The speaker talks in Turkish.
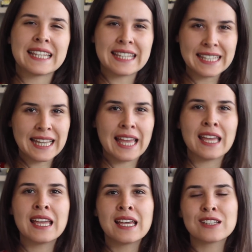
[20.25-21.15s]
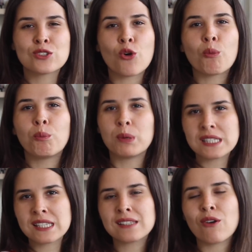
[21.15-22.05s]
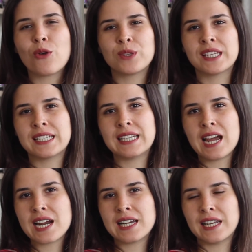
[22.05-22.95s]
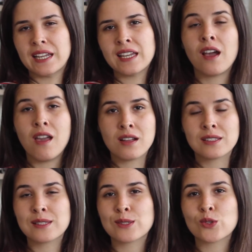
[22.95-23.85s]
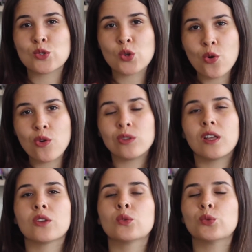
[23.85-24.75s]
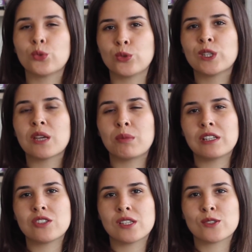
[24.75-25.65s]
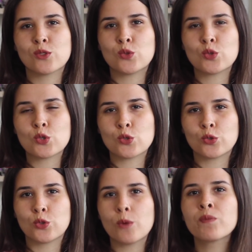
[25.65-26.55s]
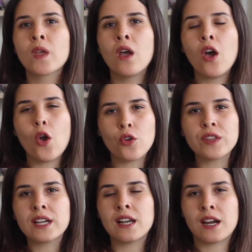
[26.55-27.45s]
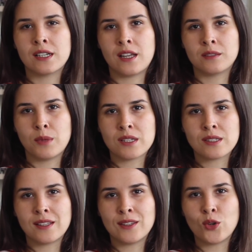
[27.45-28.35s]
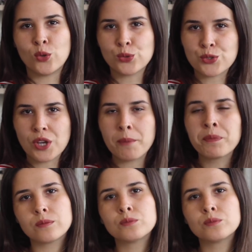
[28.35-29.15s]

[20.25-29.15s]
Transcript: Yine çok basit önerilerle hayatınıza çok kolay uygulayabileceğinizi düşündüğüm önerilerden bahsediyor olacağım.